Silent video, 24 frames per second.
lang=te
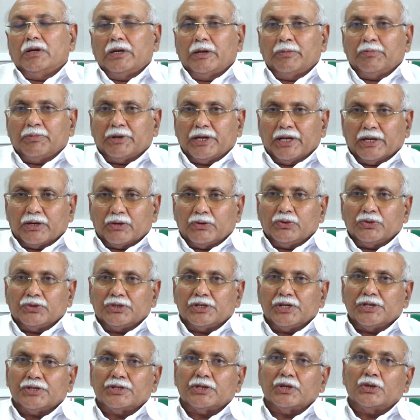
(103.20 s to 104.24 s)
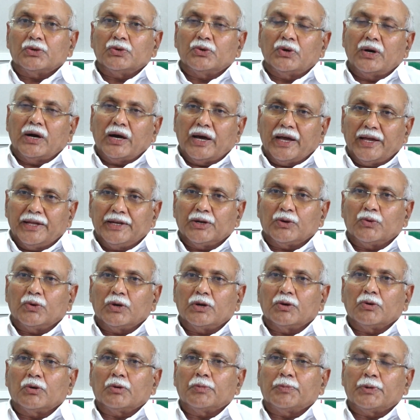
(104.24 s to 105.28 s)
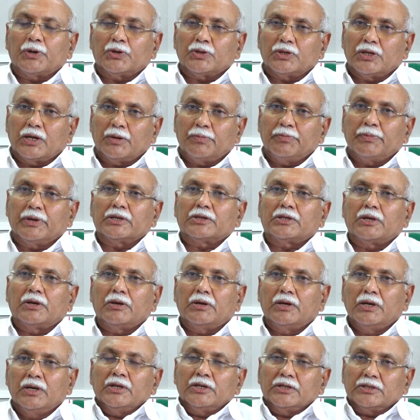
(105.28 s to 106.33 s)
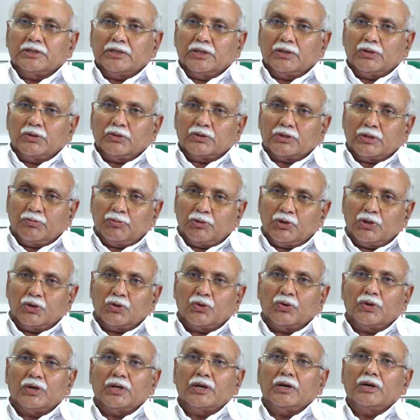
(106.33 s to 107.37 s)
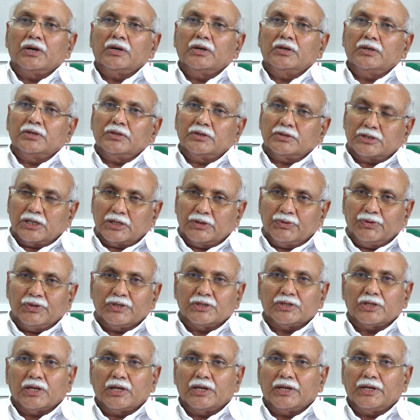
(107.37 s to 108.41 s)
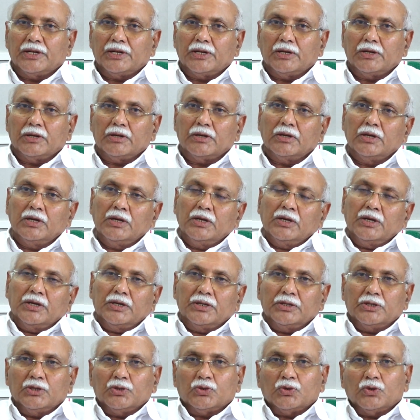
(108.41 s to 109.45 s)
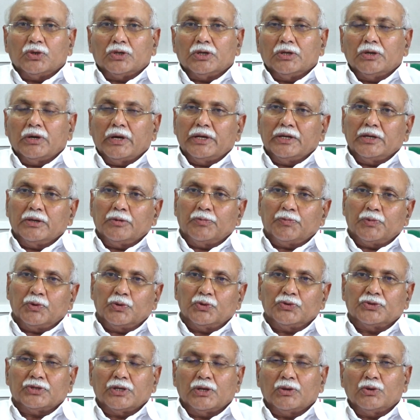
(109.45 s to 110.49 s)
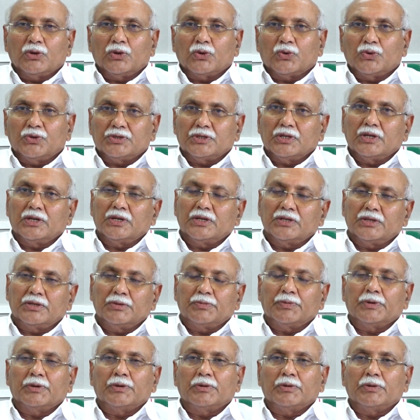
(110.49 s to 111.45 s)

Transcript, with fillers: ఎంటెక్ చేశారు ఆయనకి కూడా ఒక పట్టుదల మిగతా ఇద్దరు తమ్ముళ్ళను కూడా చదివించాలనే ఇదితోటి ఆయన ఎప్పుడు సెలవులకు వచ్చినా ఇది